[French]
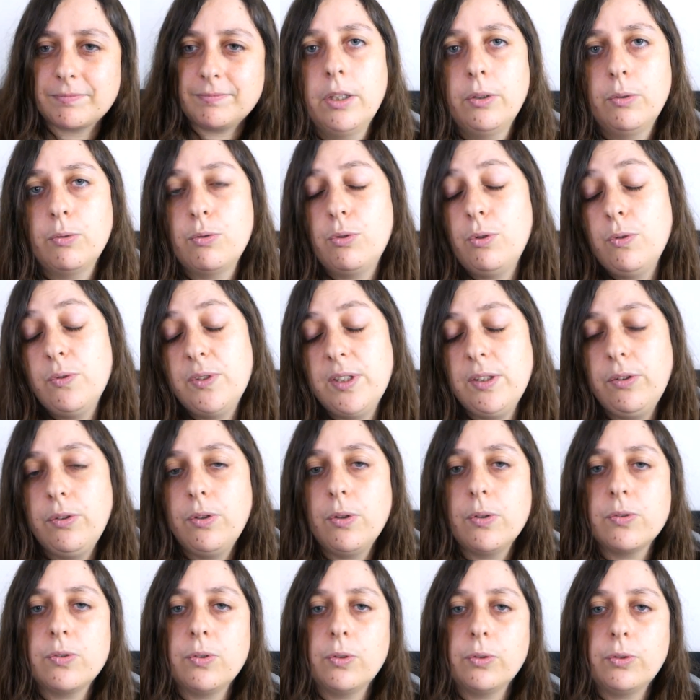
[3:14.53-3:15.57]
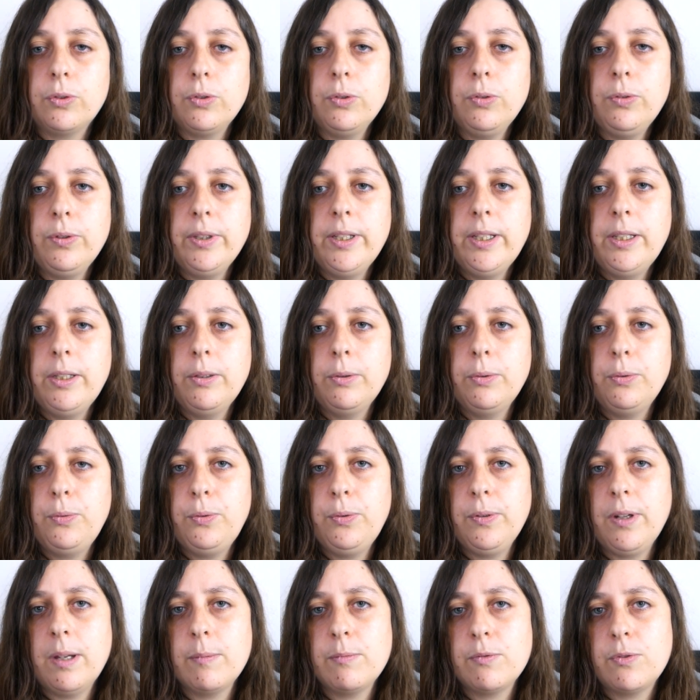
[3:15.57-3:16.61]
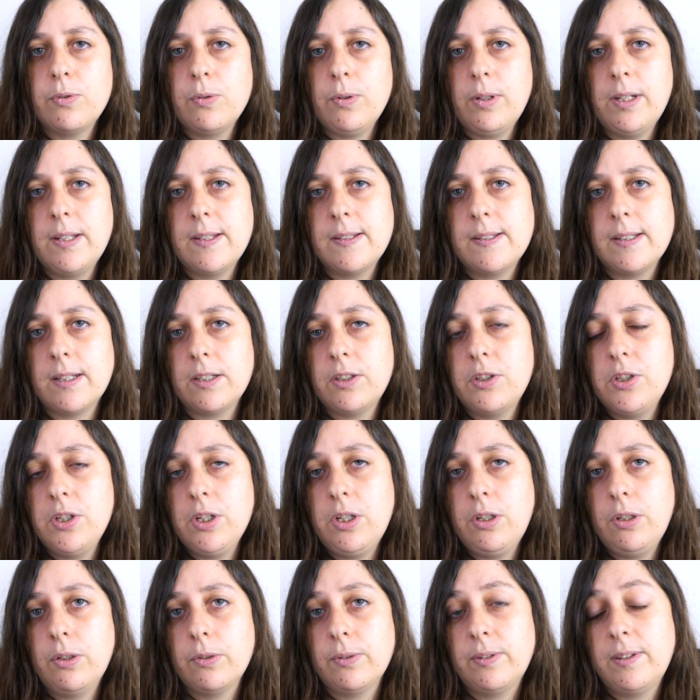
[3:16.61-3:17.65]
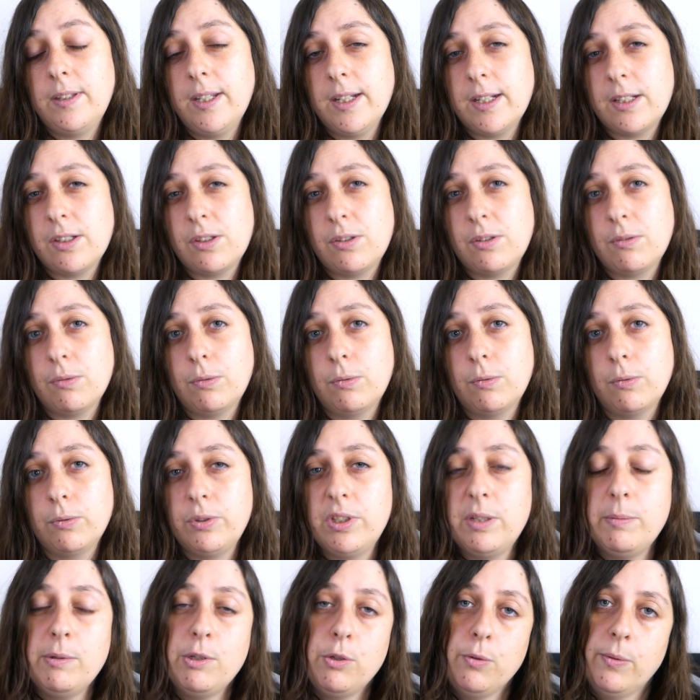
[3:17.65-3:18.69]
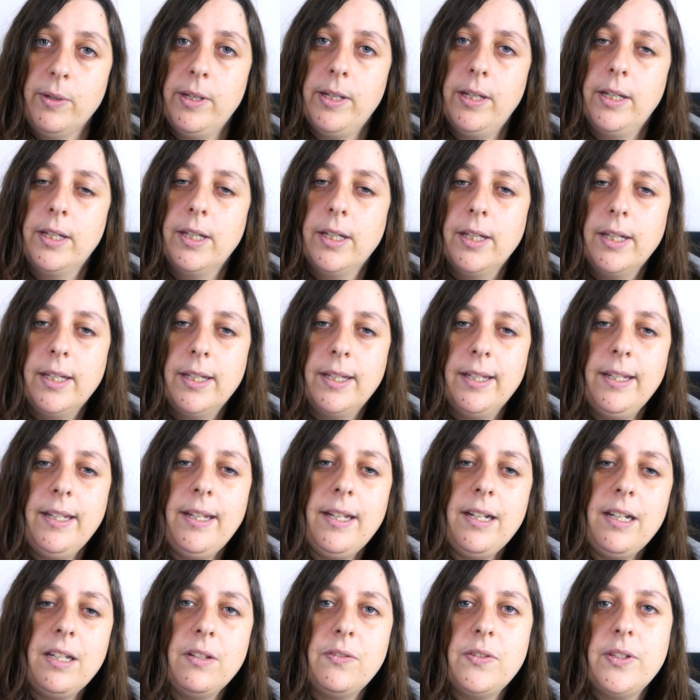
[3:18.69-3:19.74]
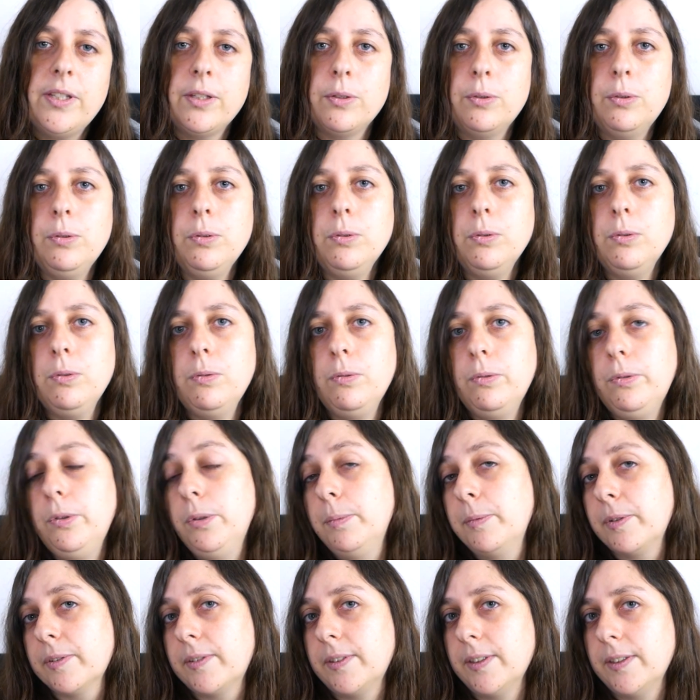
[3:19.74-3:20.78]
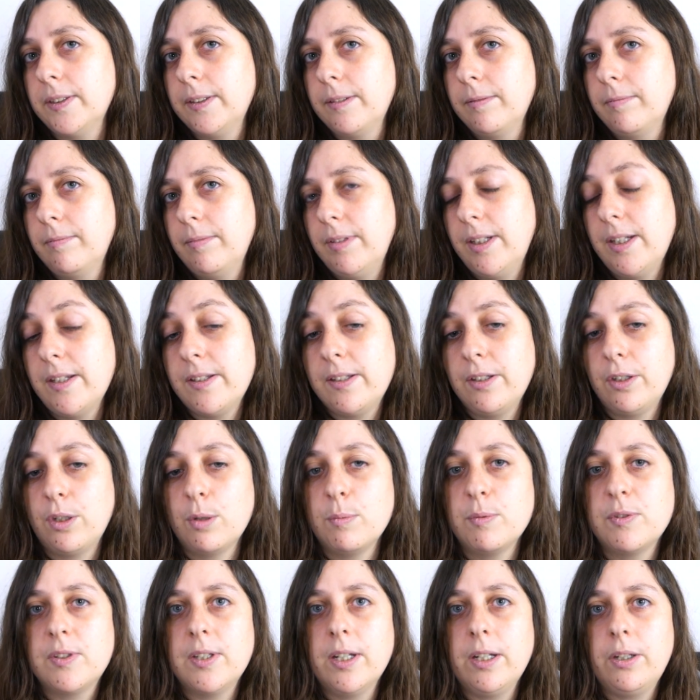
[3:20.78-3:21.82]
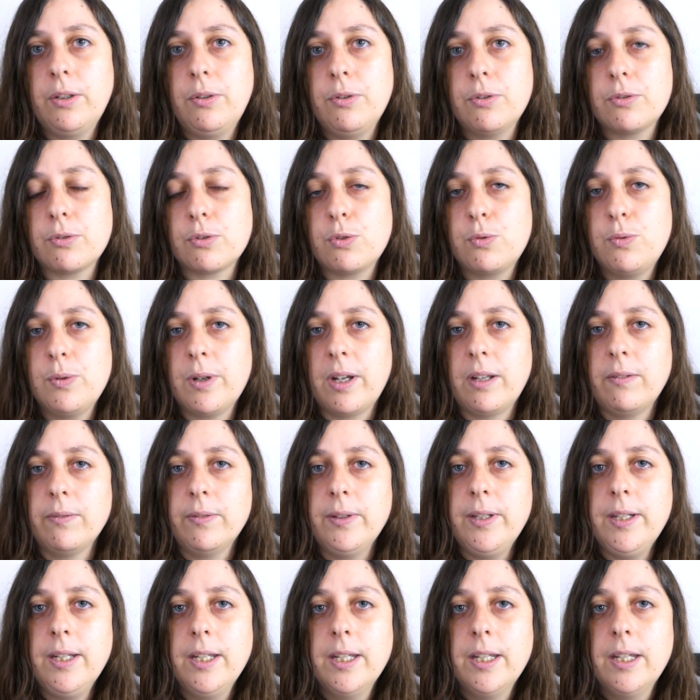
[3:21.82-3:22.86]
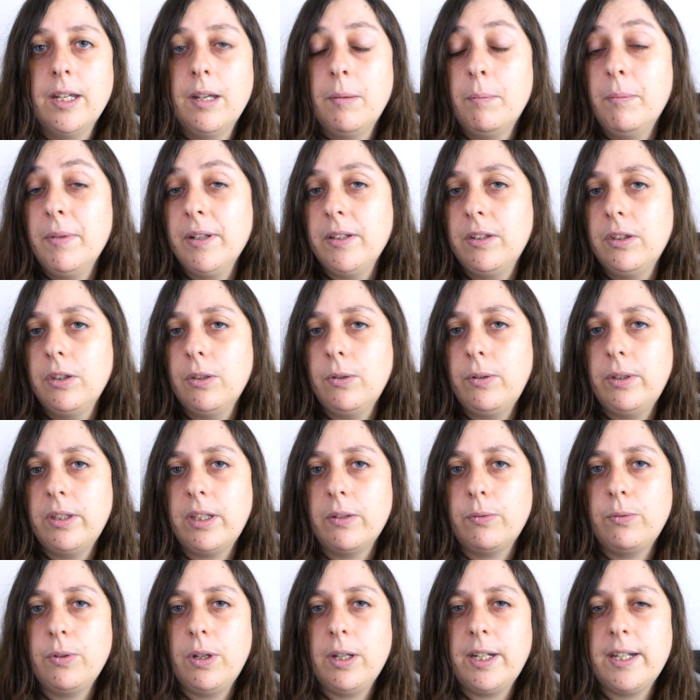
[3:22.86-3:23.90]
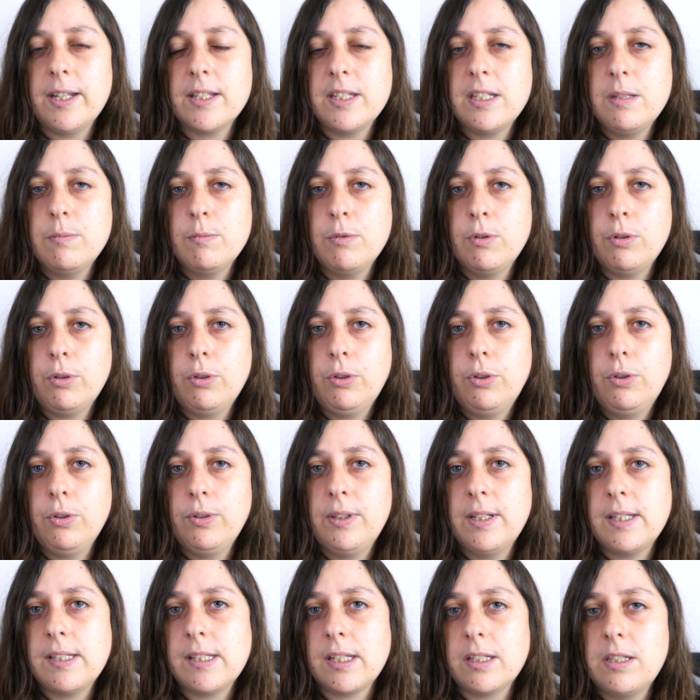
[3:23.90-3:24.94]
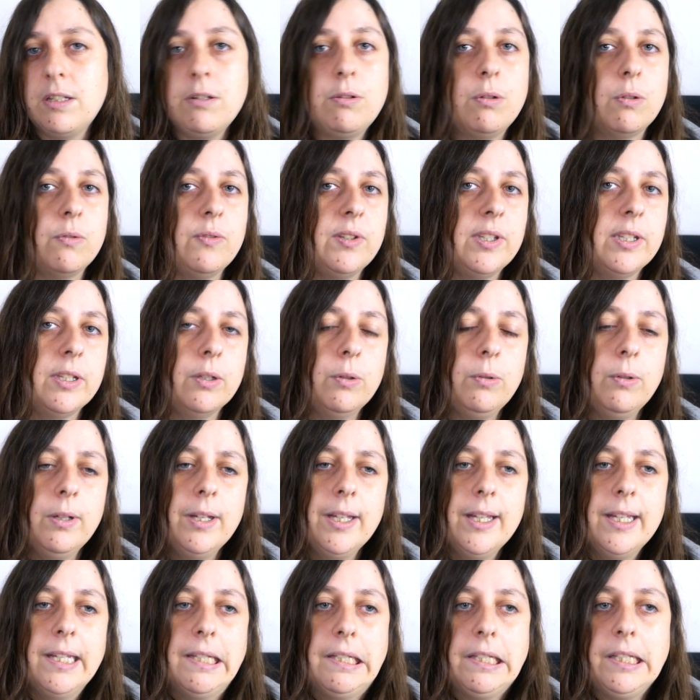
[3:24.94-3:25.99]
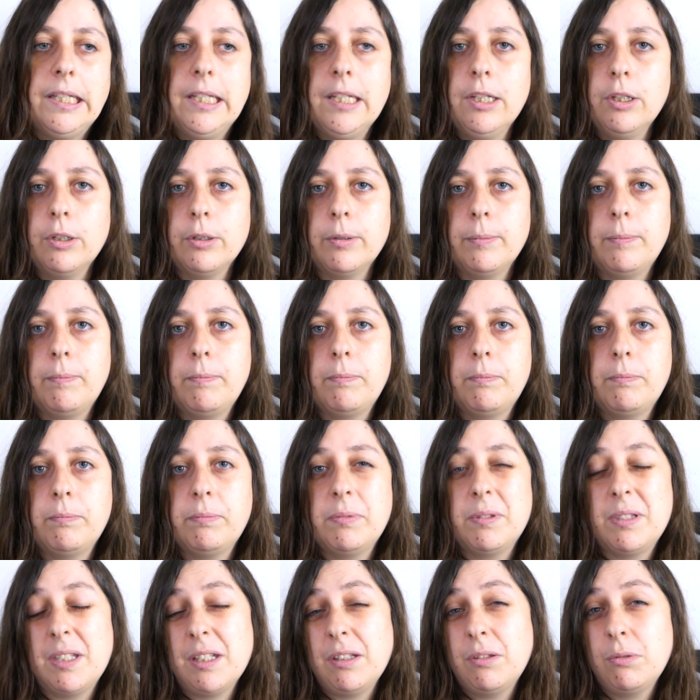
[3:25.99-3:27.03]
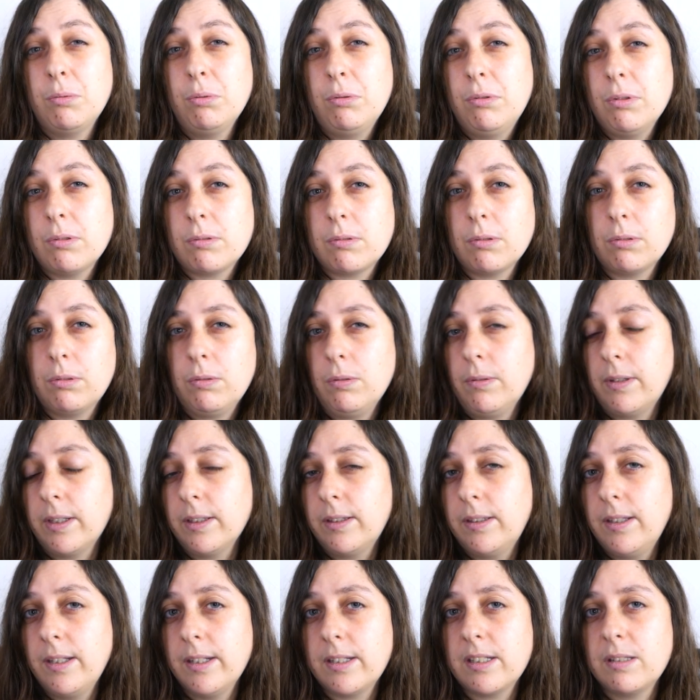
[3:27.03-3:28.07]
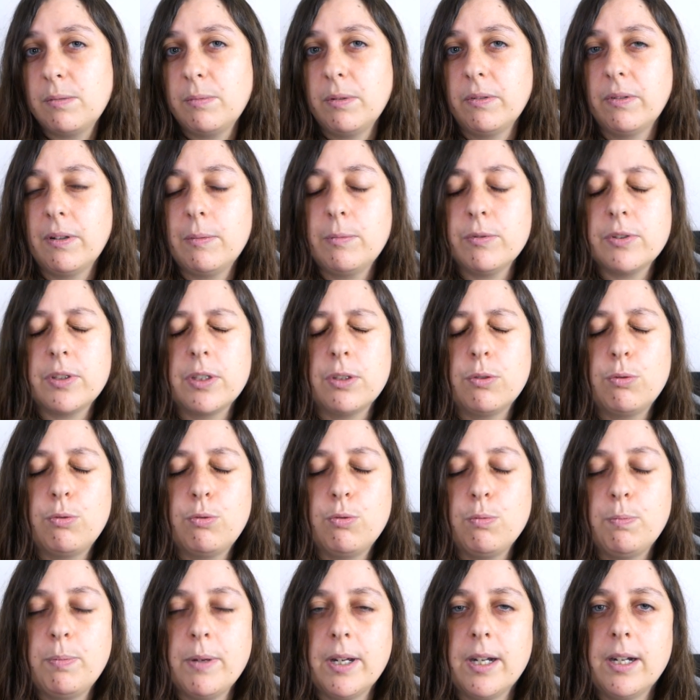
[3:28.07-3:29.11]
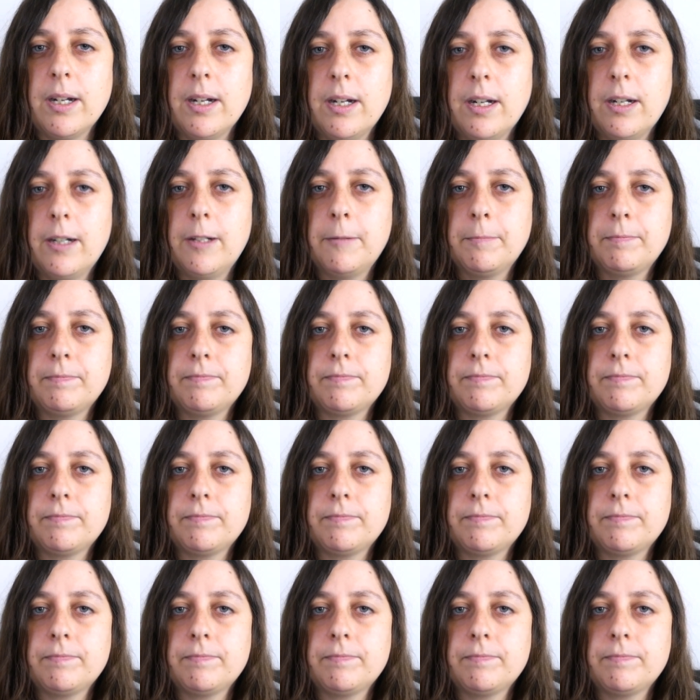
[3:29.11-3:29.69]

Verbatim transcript: donc je le faisais de temps en temps et au fur et à mesure les articles textes ont diminué et les vidéos ont augmenté. Et c'est comme ça que j'en suis arrivée Maintenant, on a quasiment que des articles vidéo et euh, peut-être de temps en temps un texte, mais vraiment c'est super rare.